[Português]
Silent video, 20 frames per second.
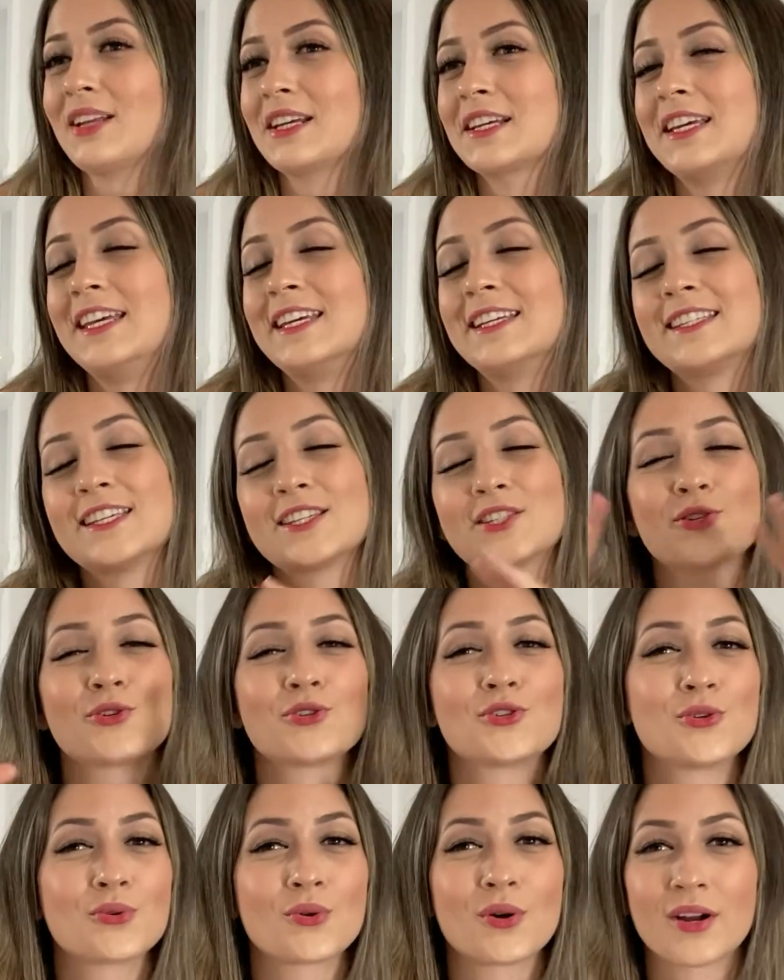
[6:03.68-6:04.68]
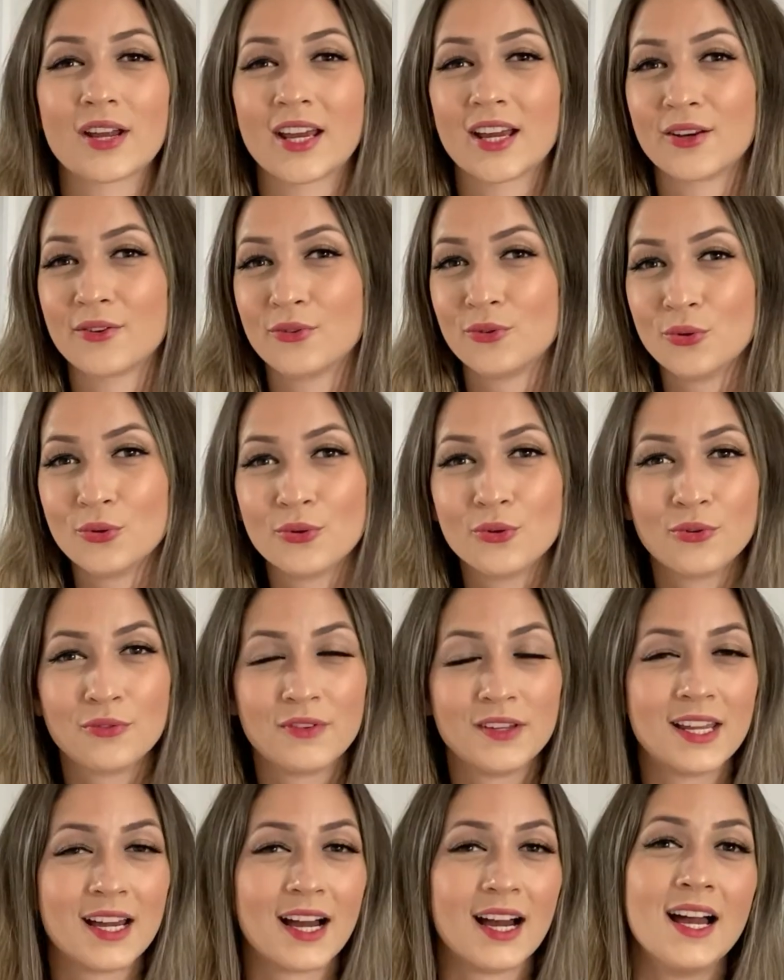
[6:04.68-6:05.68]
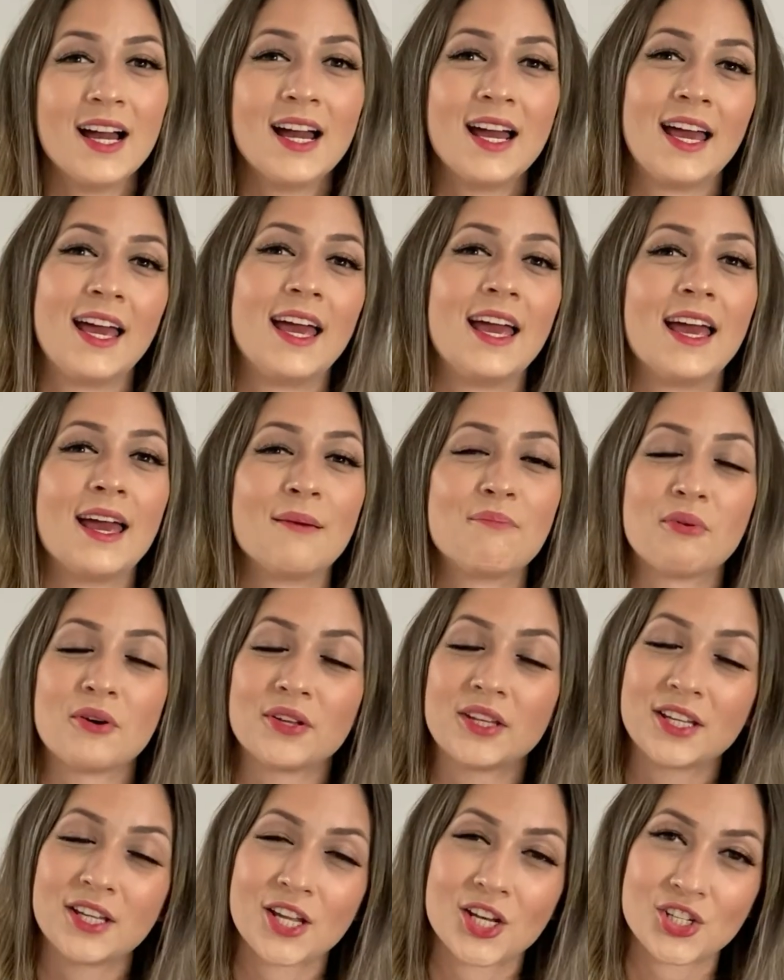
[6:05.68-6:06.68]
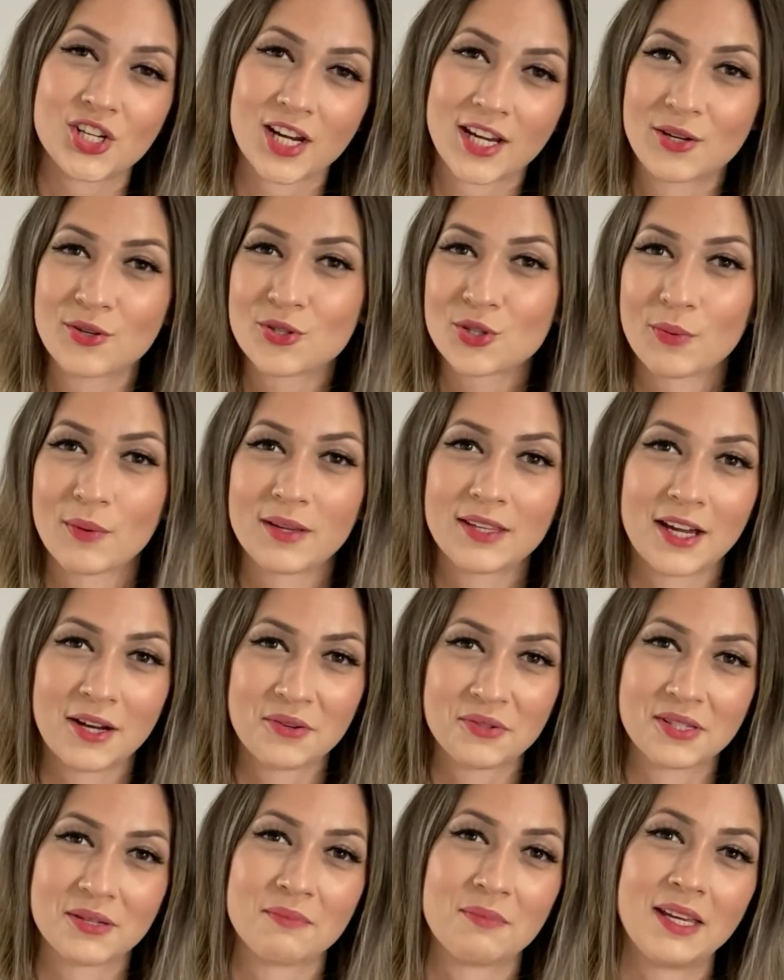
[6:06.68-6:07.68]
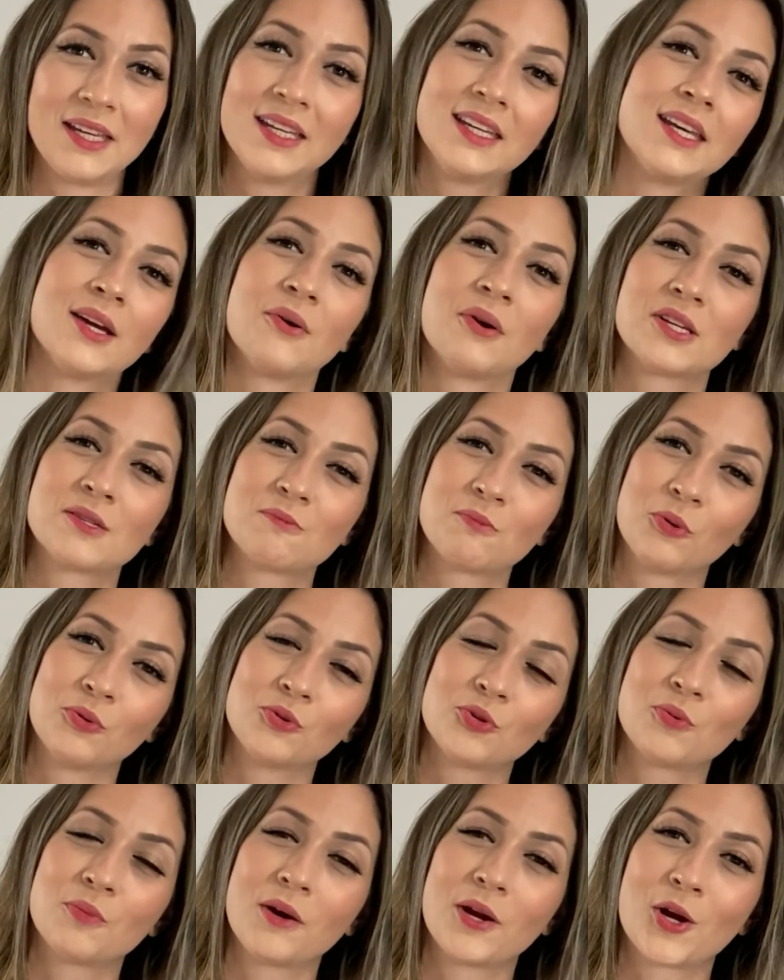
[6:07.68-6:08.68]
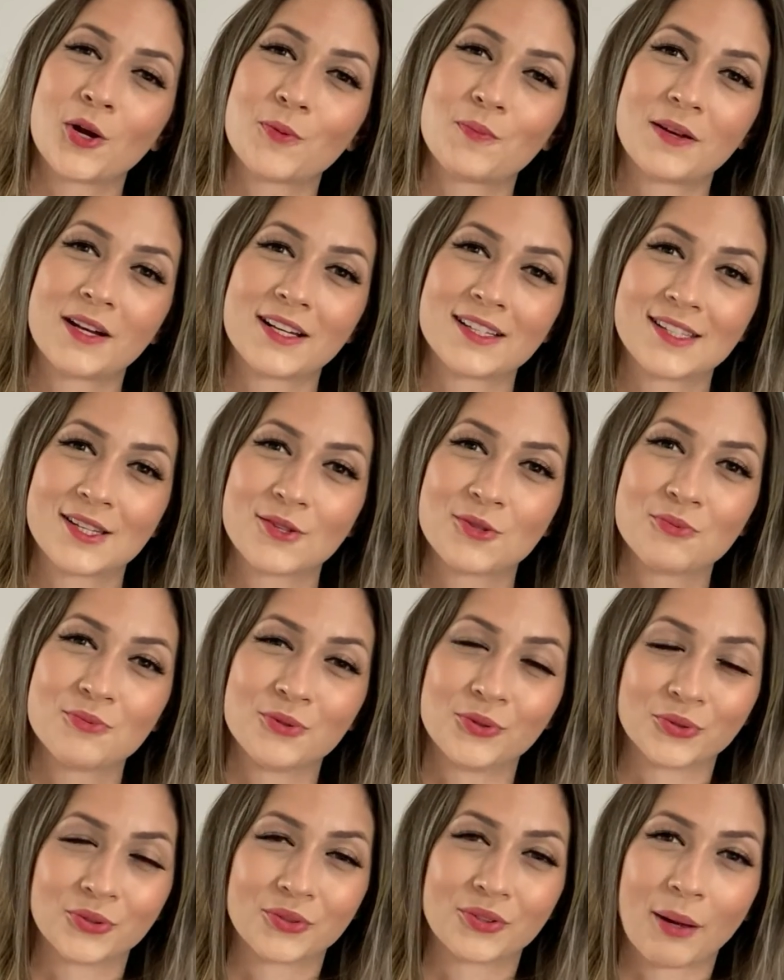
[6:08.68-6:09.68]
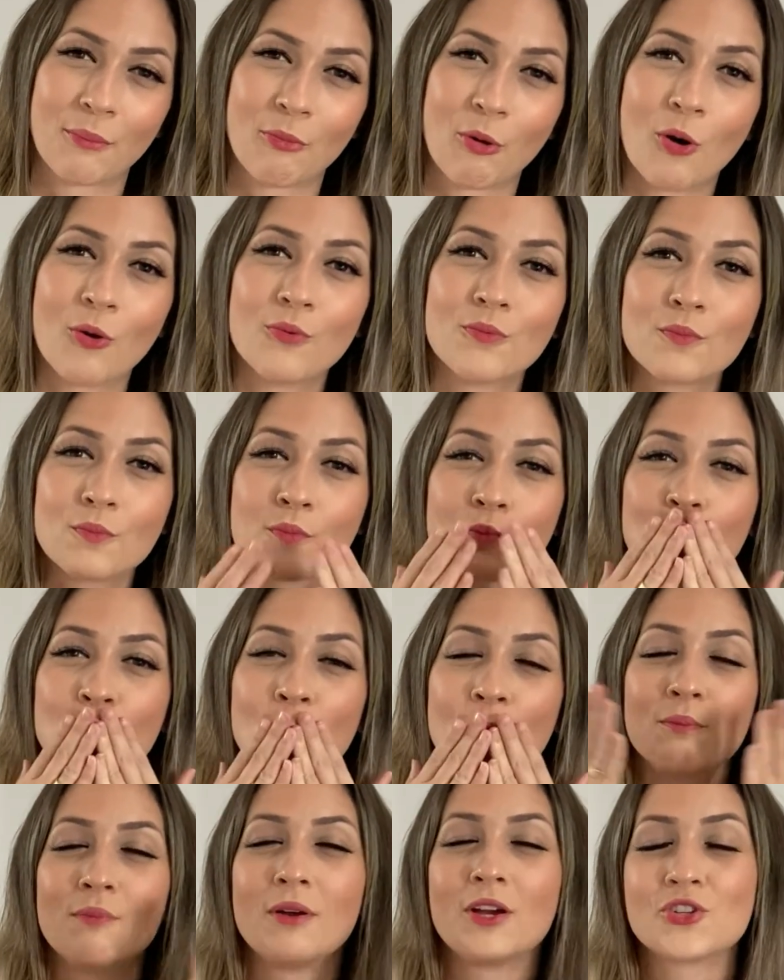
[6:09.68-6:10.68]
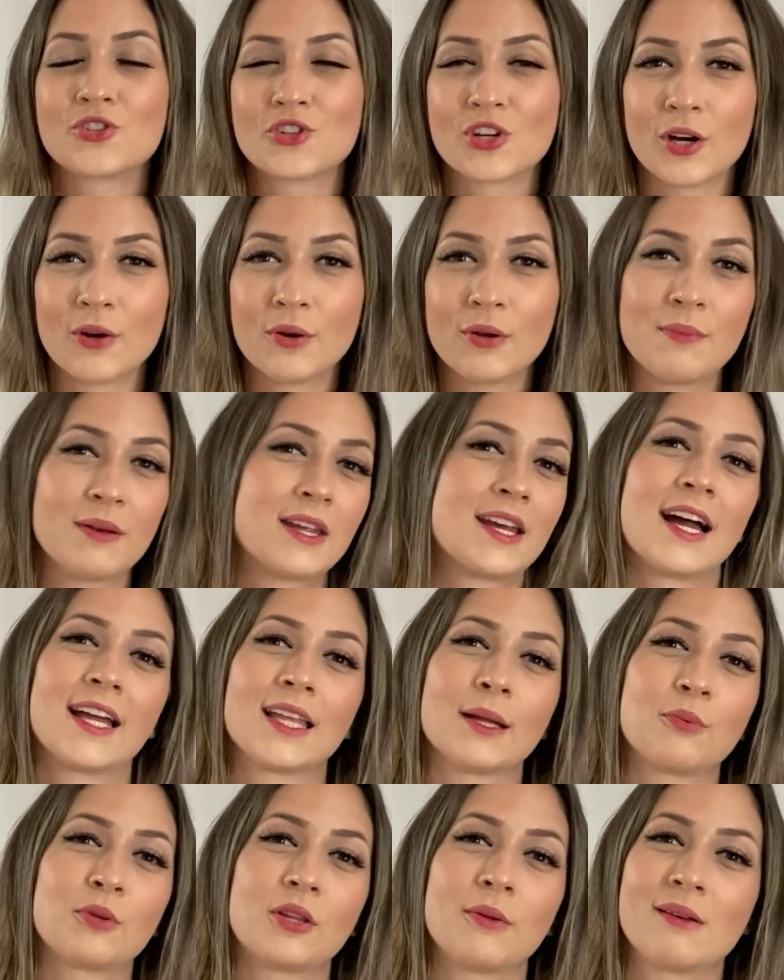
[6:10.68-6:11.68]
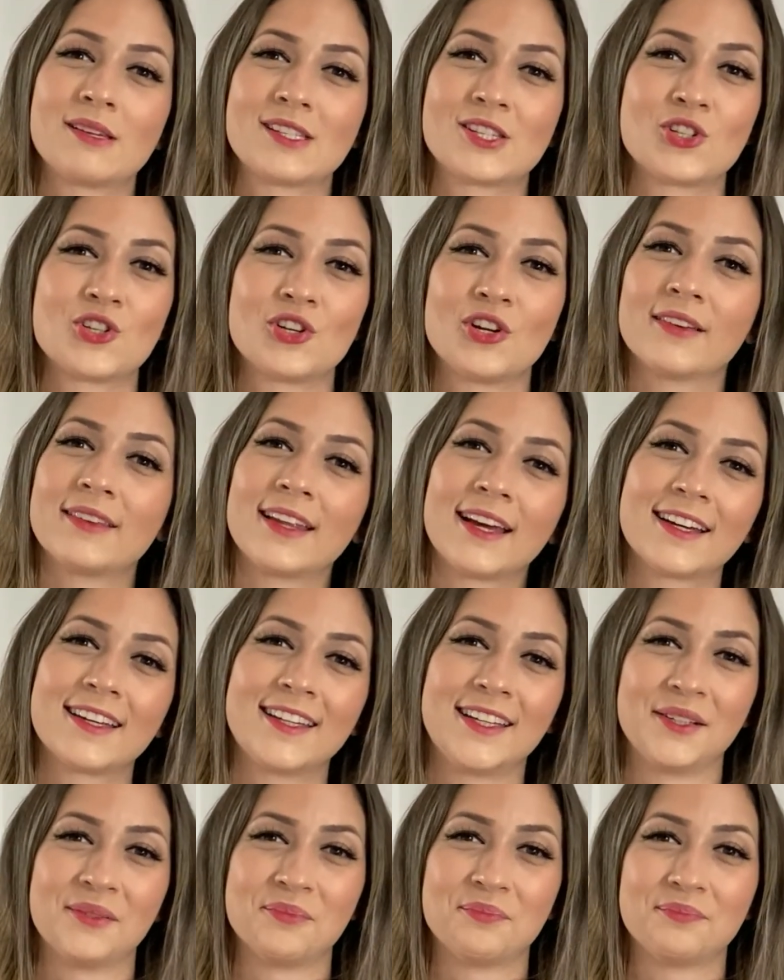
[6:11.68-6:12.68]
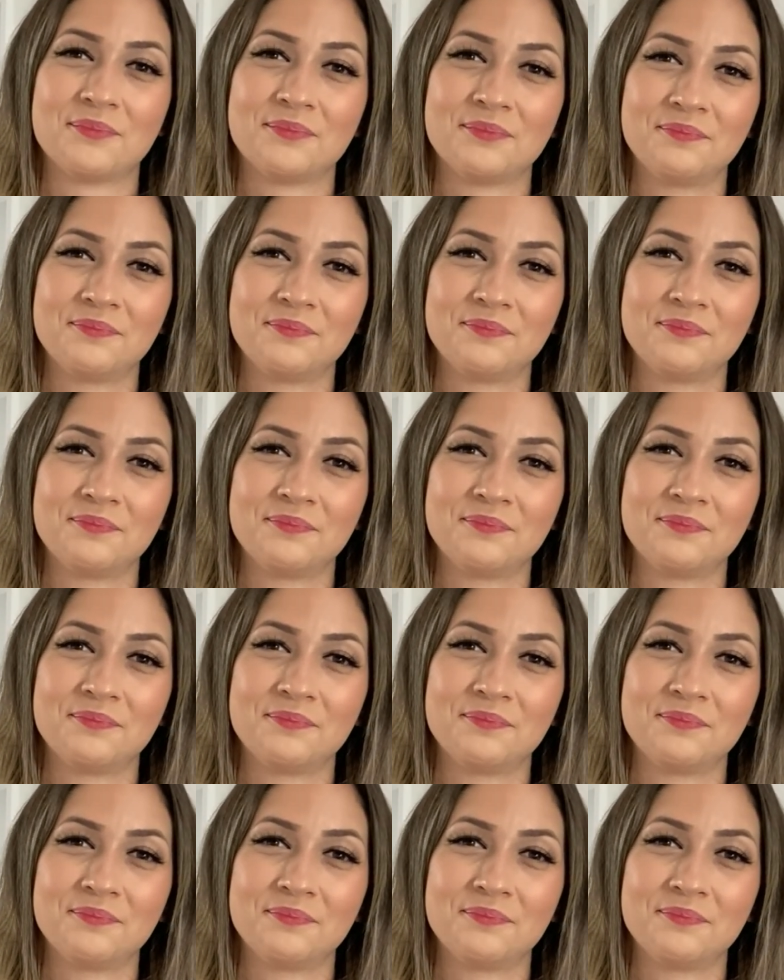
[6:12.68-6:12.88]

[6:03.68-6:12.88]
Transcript: E se surgiu qualquer dúvida, é, podem deixar aqui nos comentários também que eu respondo com o maior prazer do mundo, tá bom? Beijão e obrigada por ter me assistido até aqui.